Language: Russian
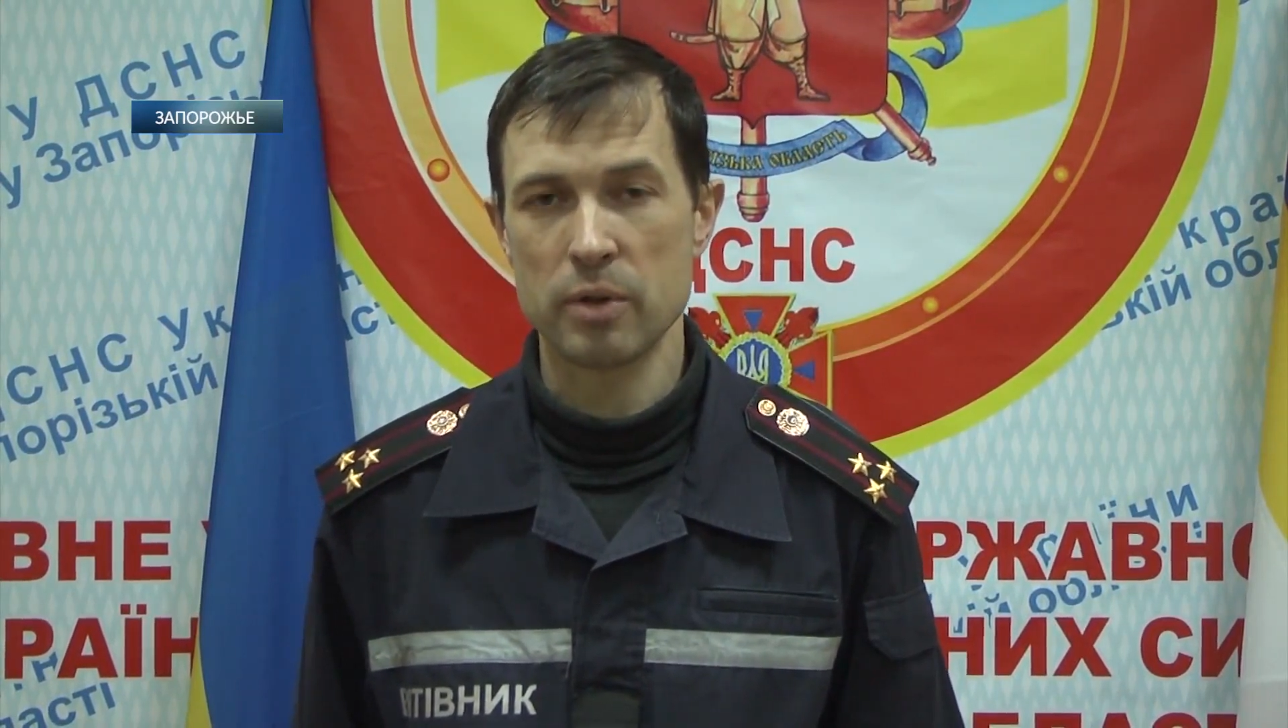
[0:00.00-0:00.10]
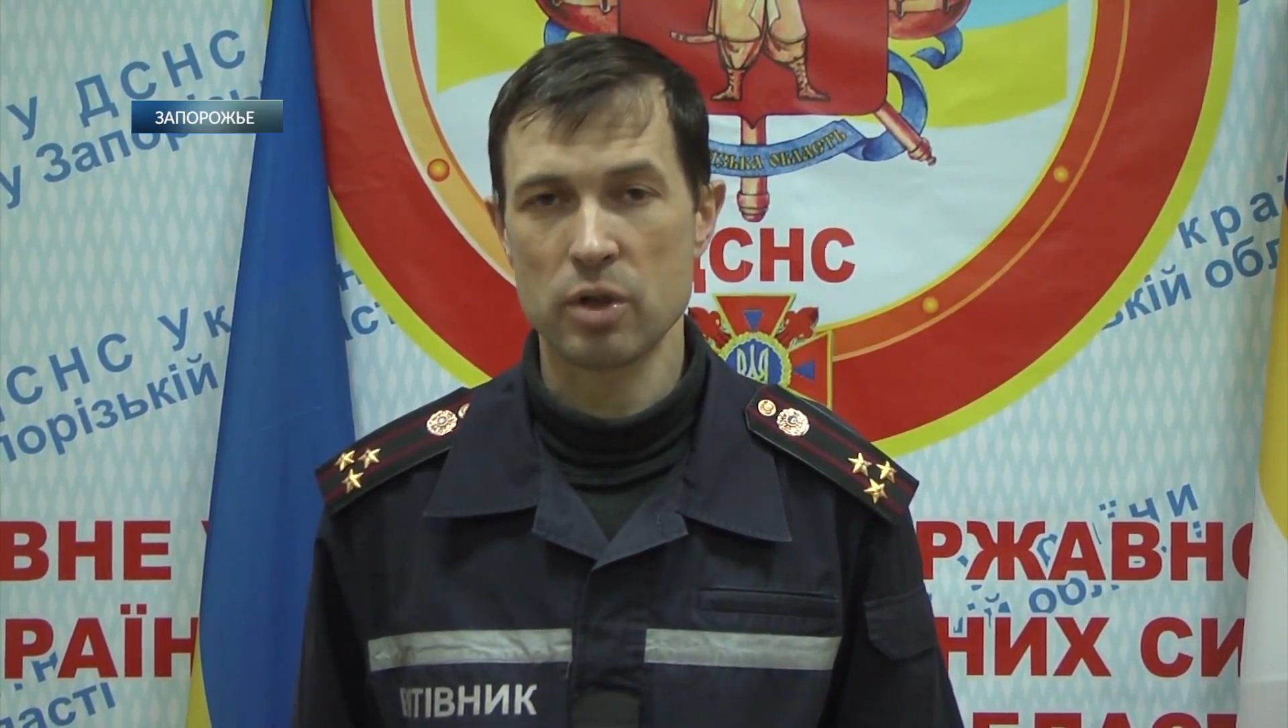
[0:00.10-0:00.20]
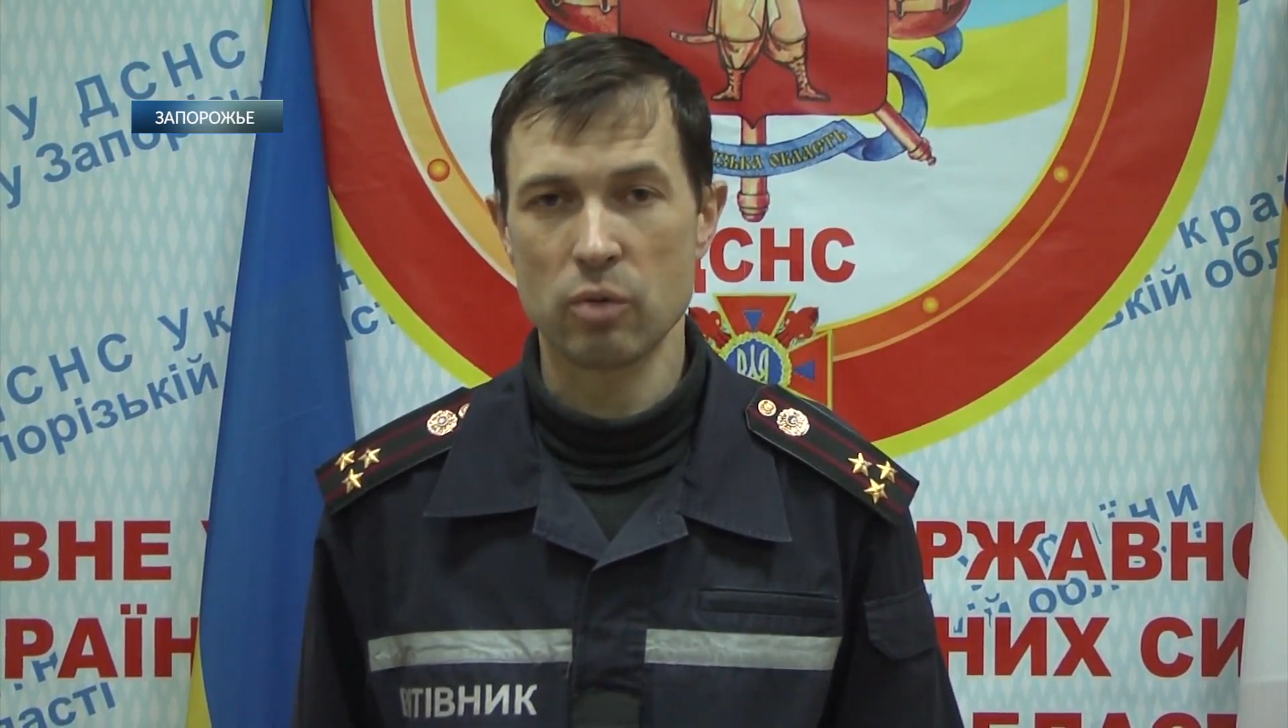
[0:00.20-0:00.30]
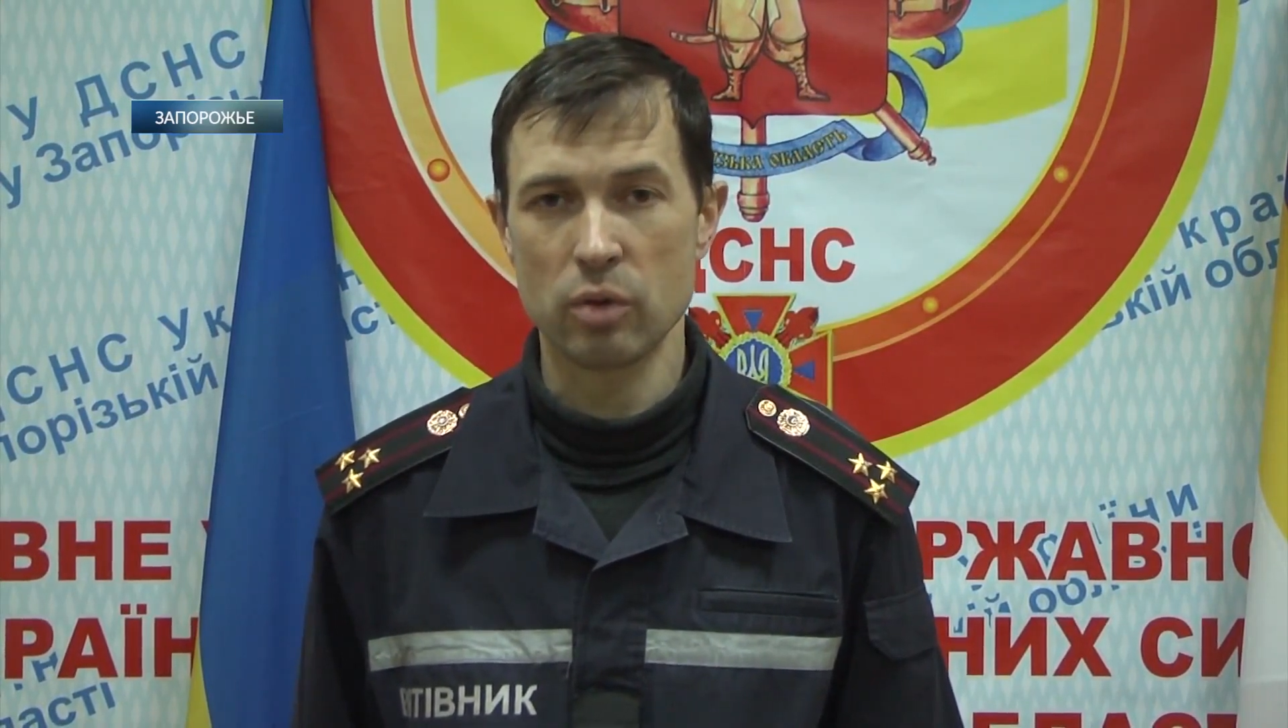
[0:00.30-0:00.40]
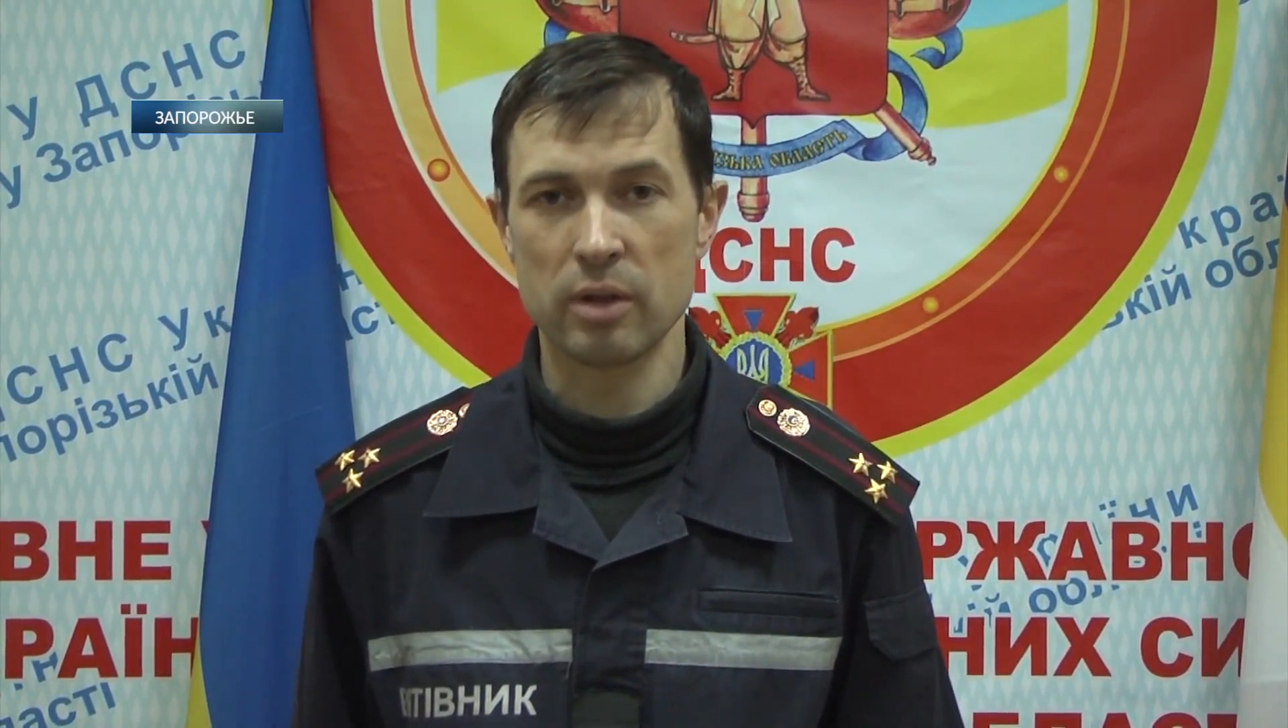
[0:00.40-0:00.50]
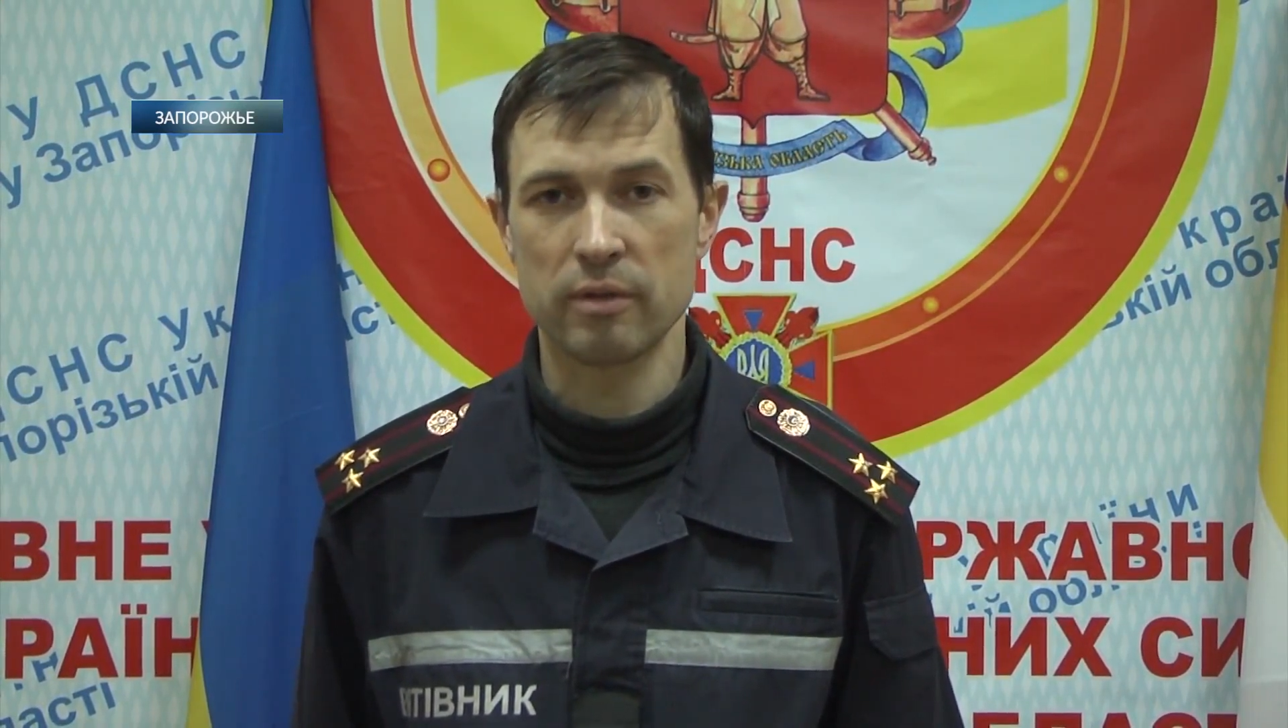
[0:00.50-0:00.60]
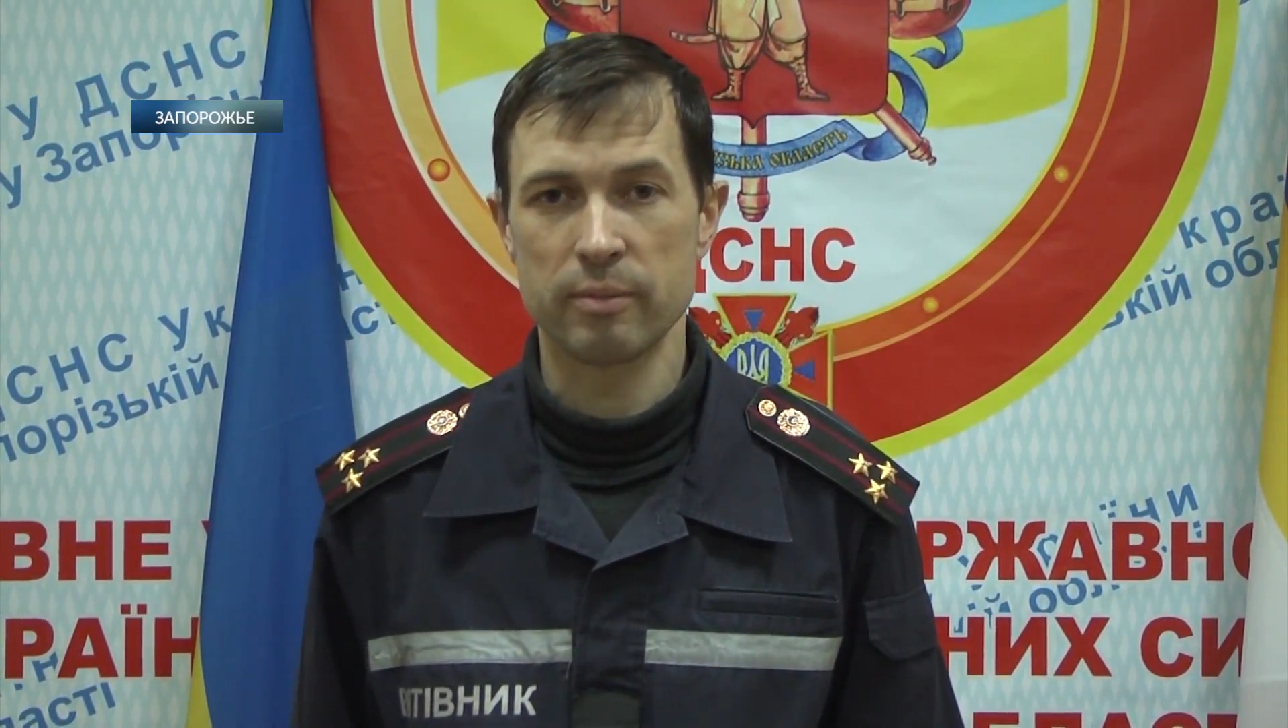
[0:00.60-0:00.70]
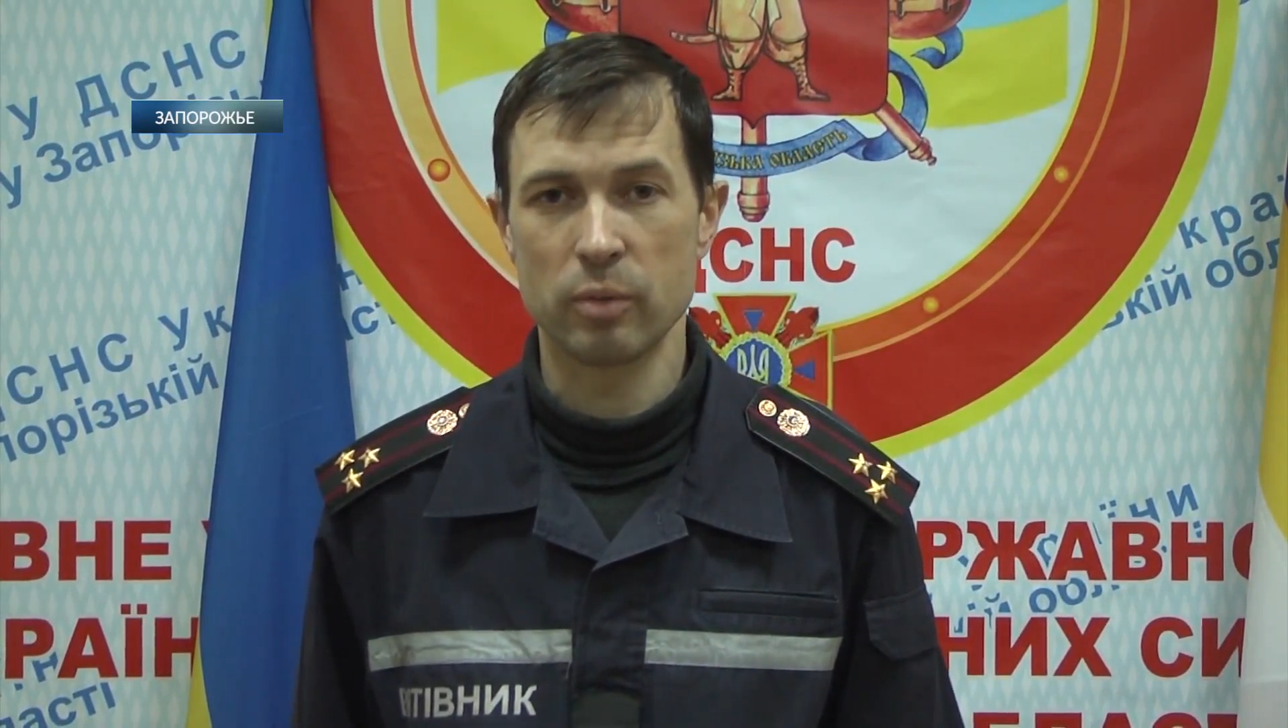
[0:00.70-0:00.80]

пешеходов